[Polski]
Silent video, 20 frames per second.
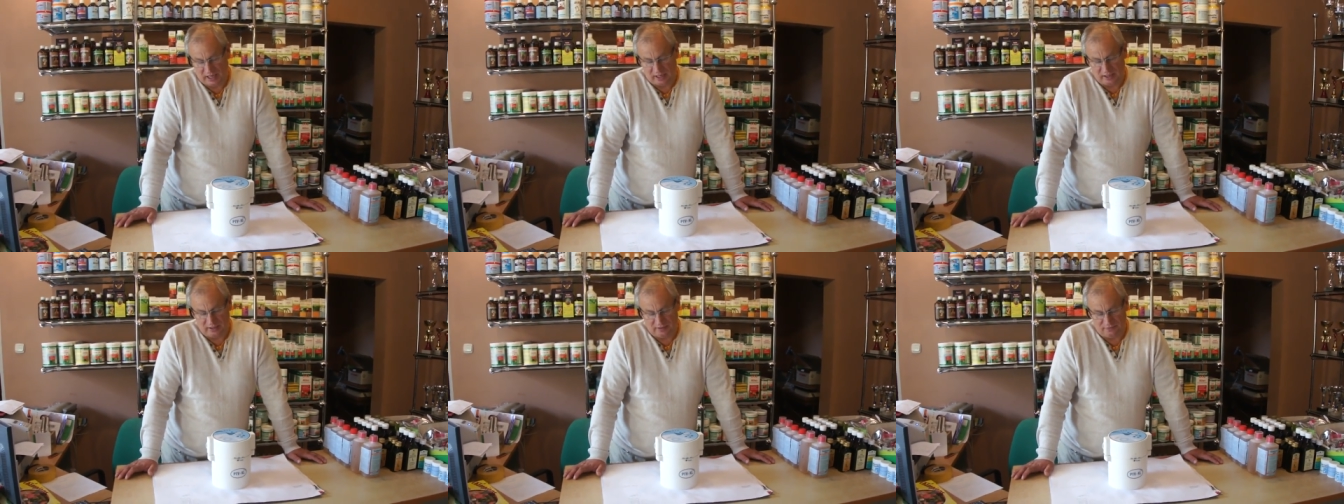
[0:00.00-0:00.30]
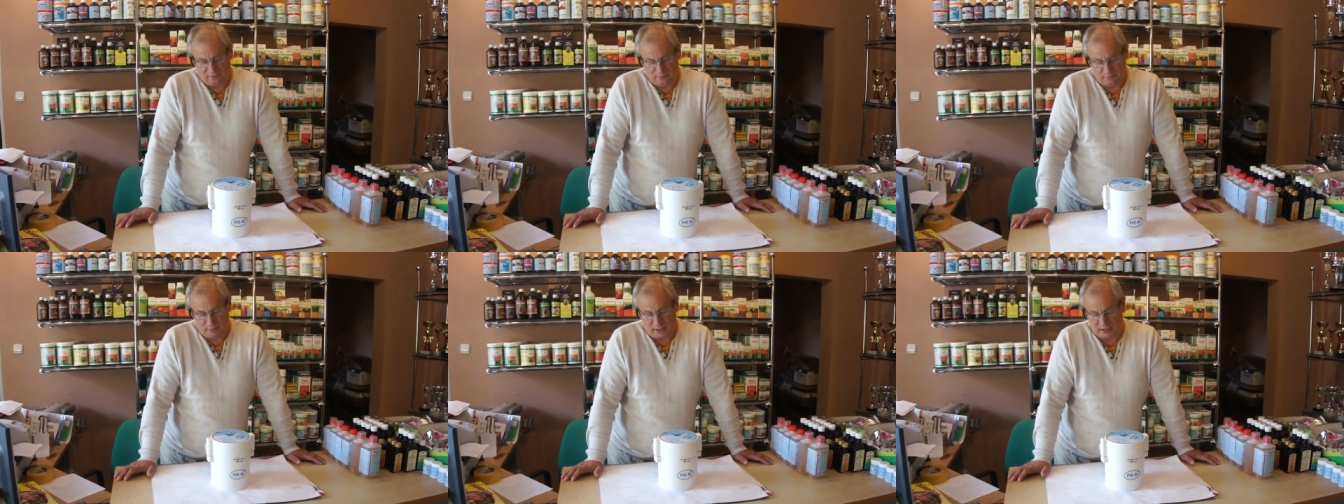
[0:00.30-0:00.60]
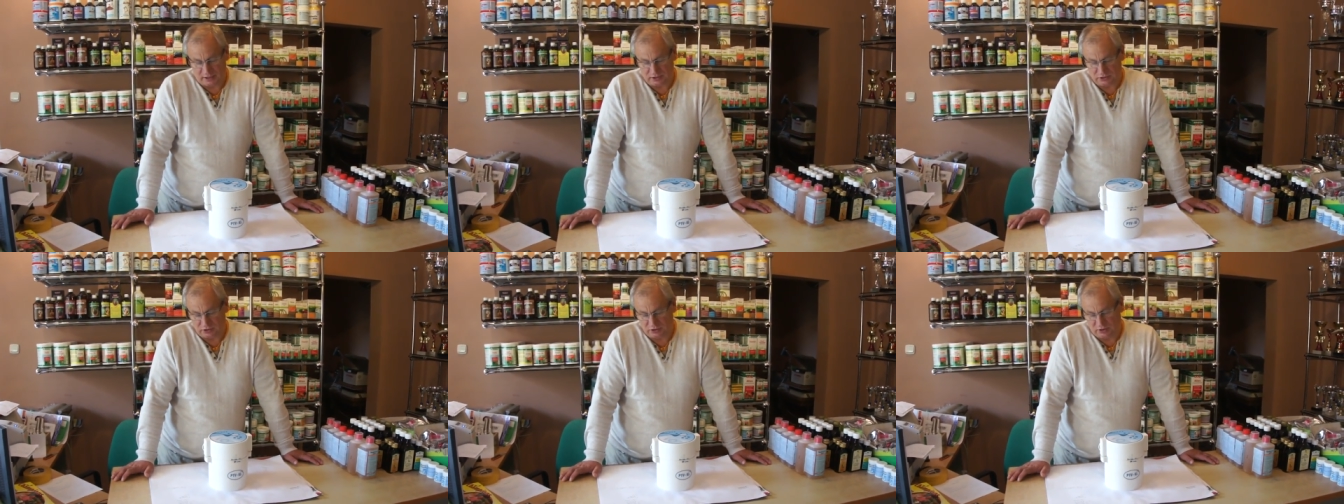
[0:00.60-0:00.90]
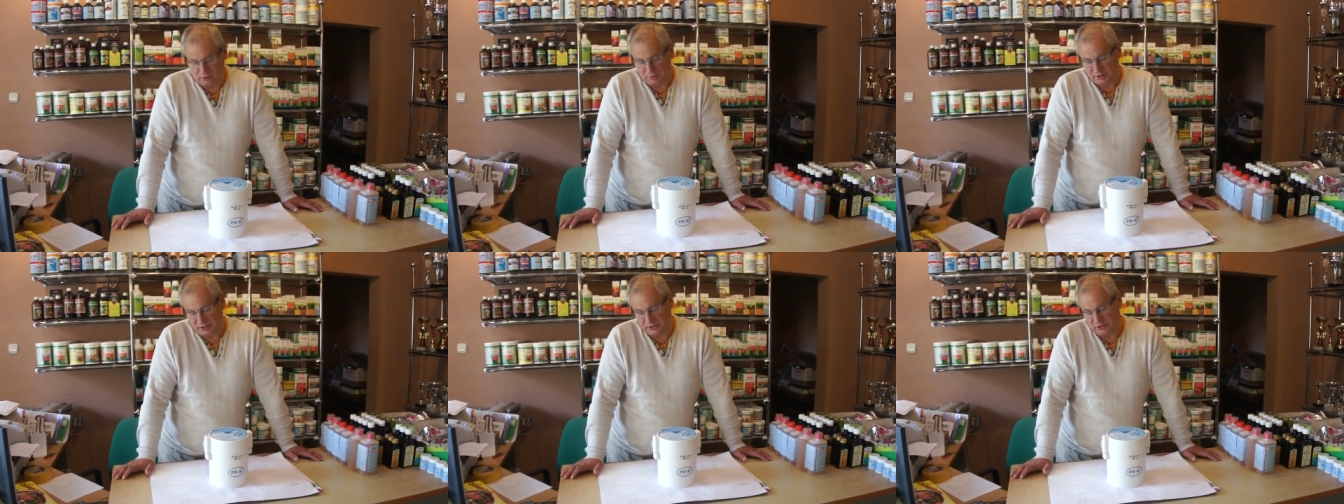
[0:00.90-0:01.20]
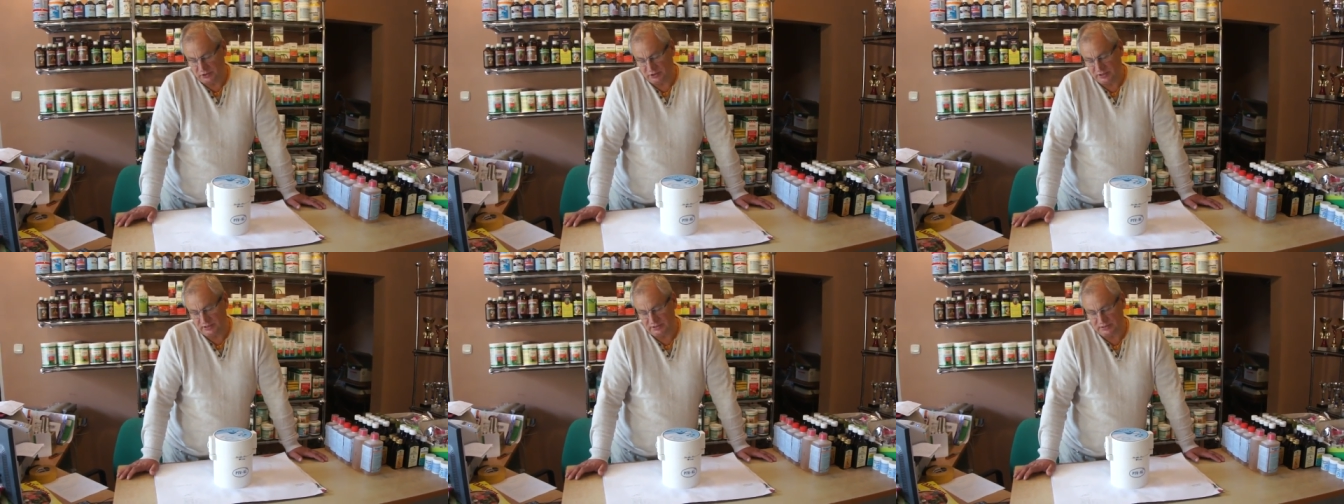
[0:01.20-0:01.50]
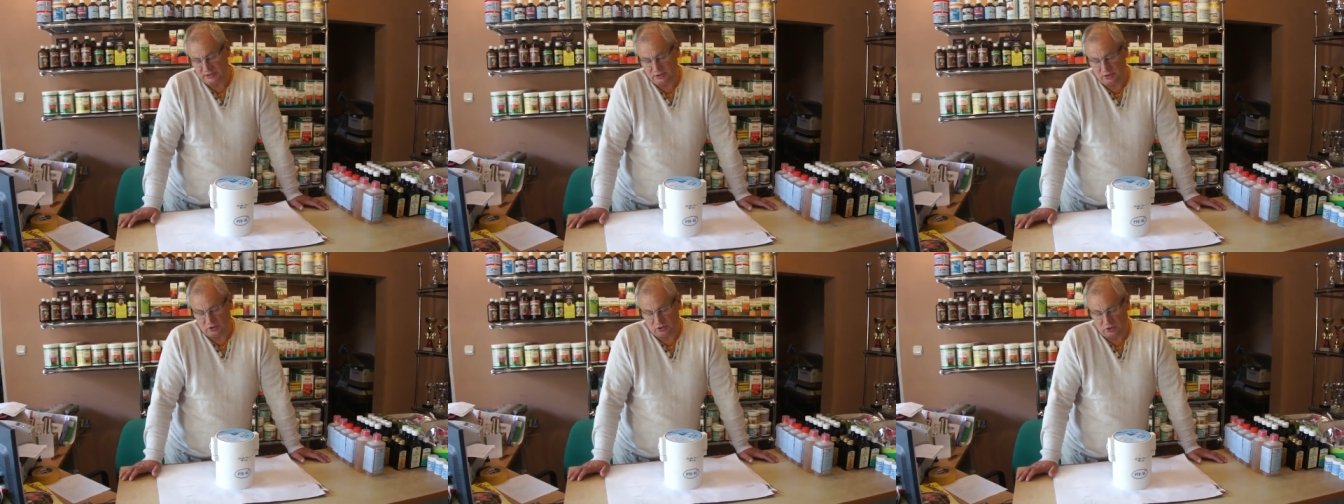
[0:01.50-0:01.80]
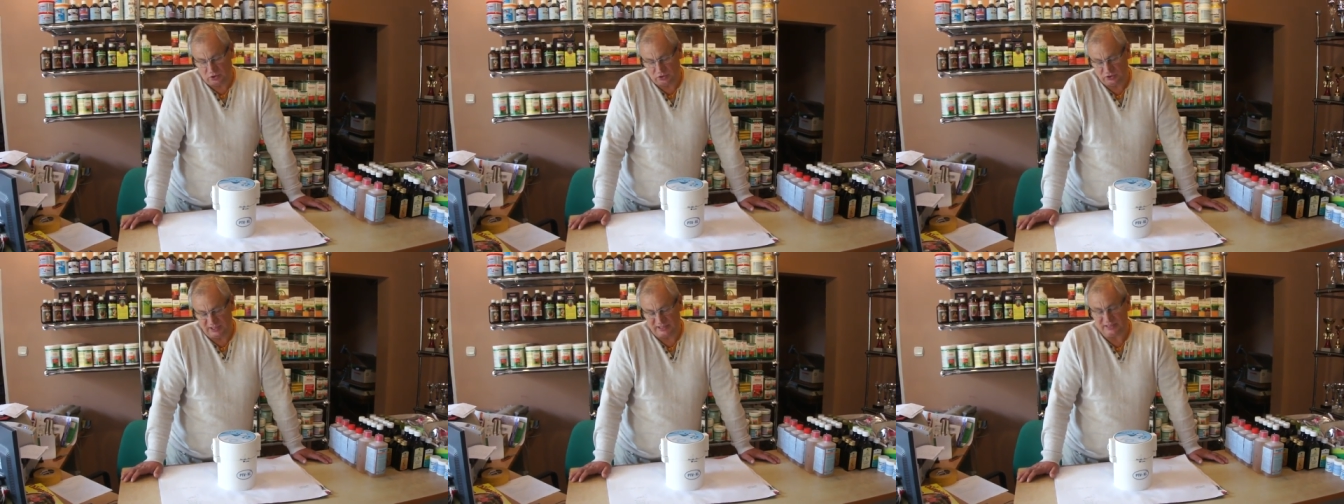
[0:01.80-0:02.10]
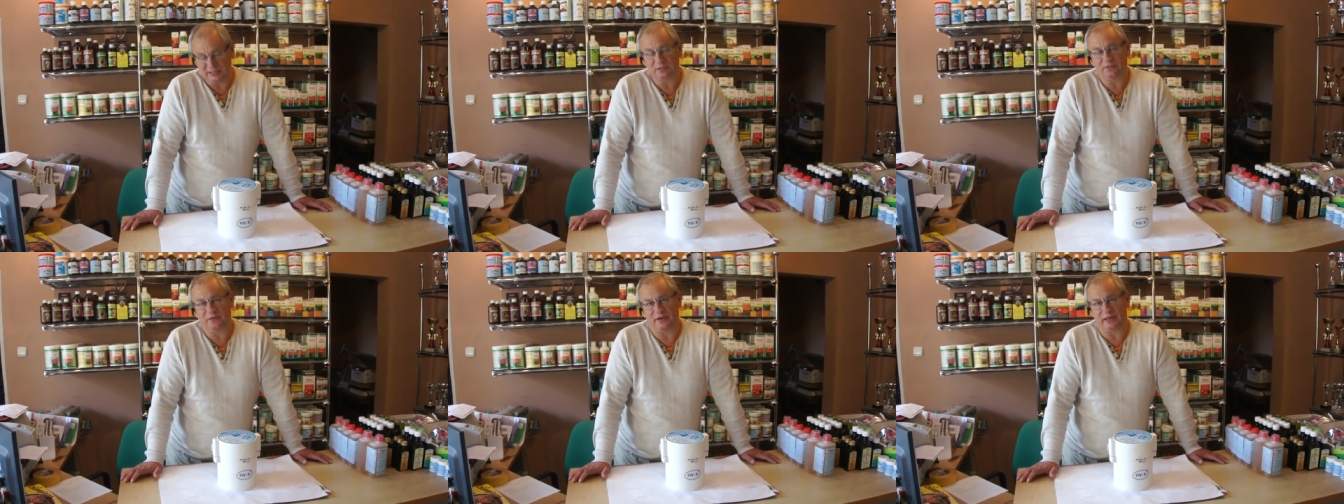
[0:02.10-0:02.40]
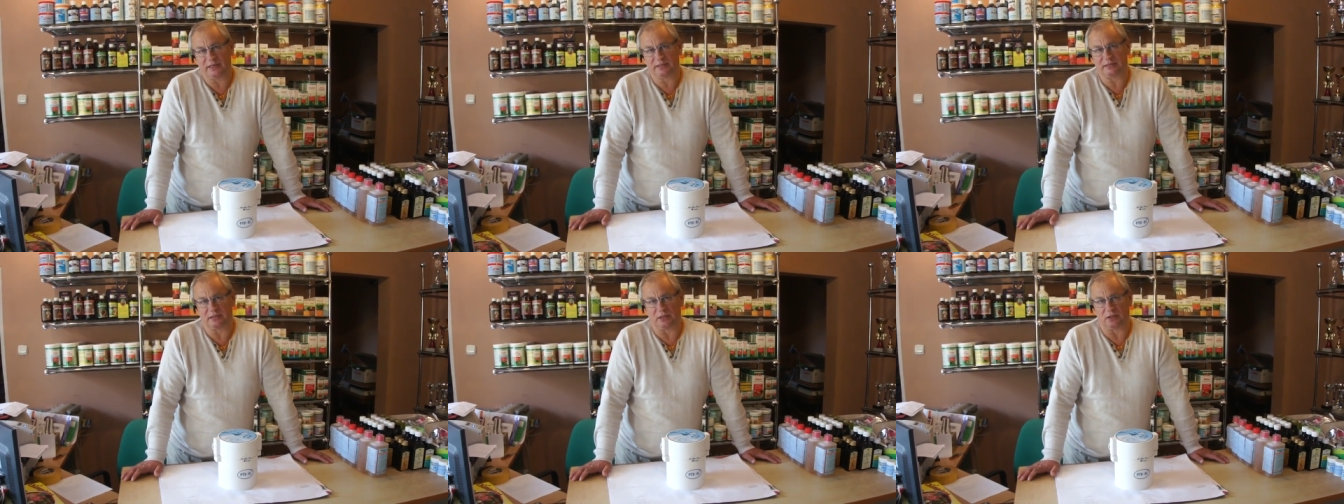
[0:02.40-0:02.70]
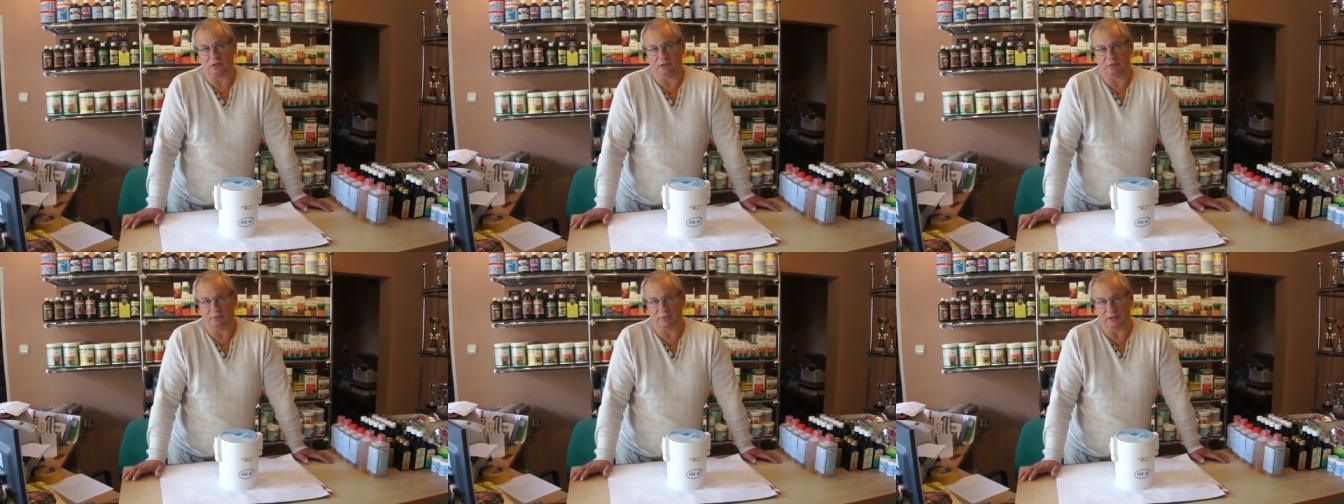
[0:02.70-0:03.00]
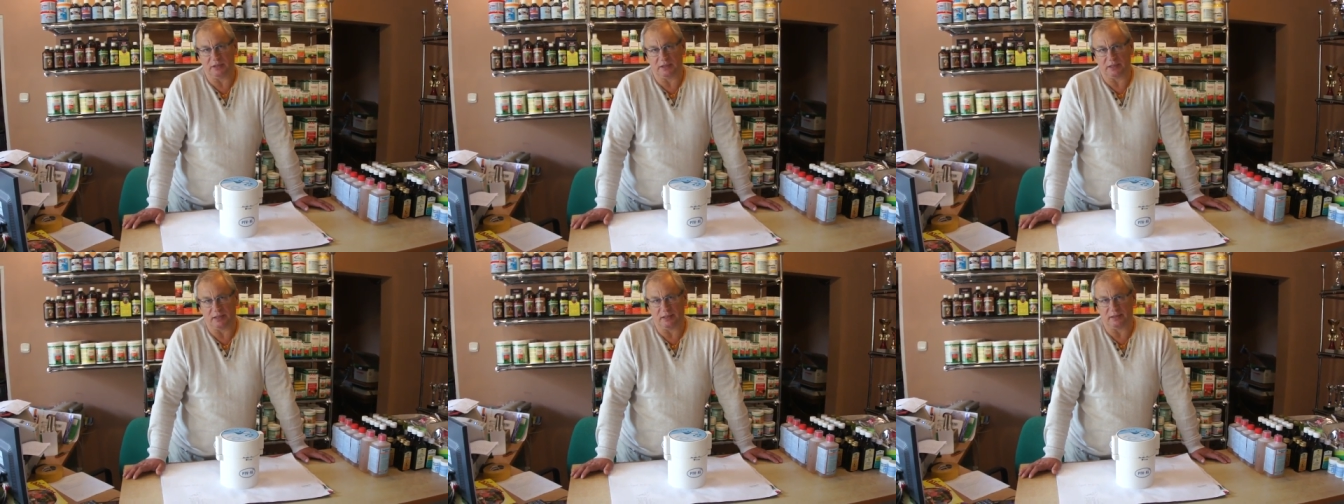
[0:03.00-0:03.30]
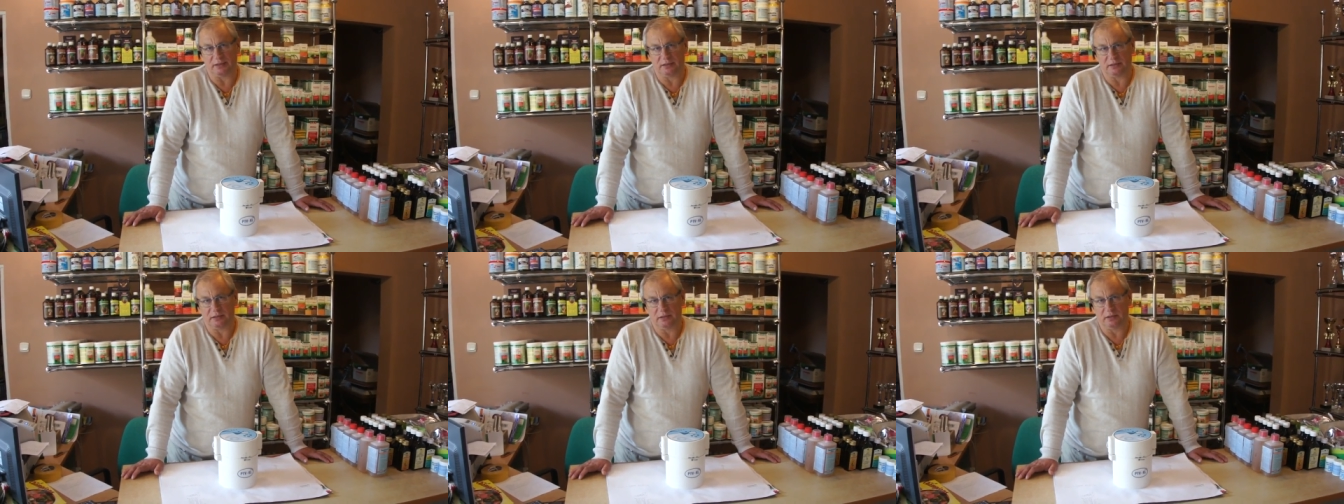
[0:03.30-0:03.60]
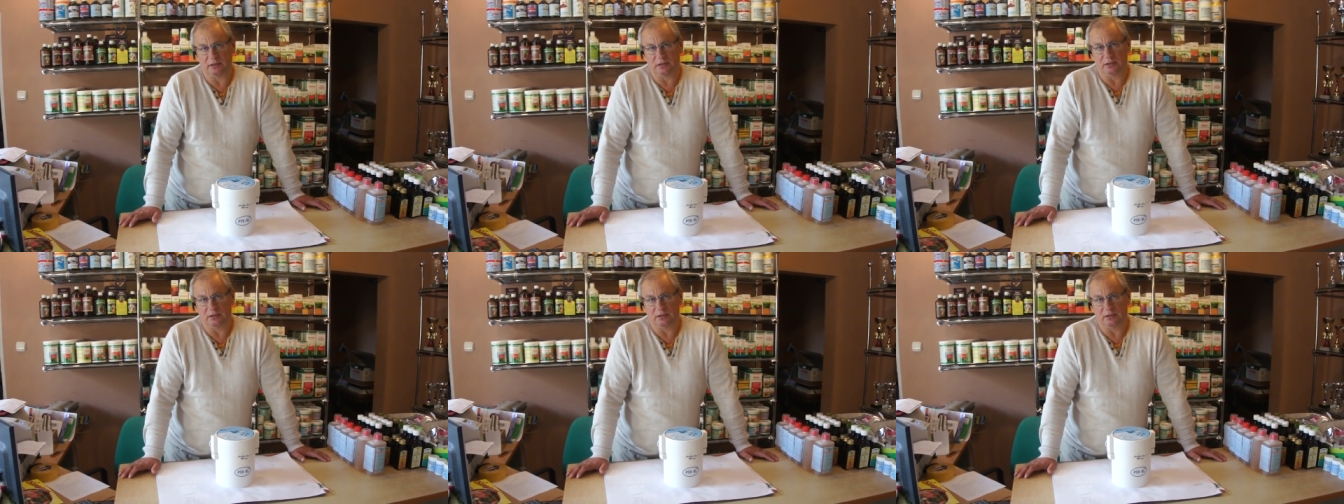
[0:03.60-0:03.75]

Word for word: ale bardzo dobre to jest do dezynfekcji gołębnika. Mhm.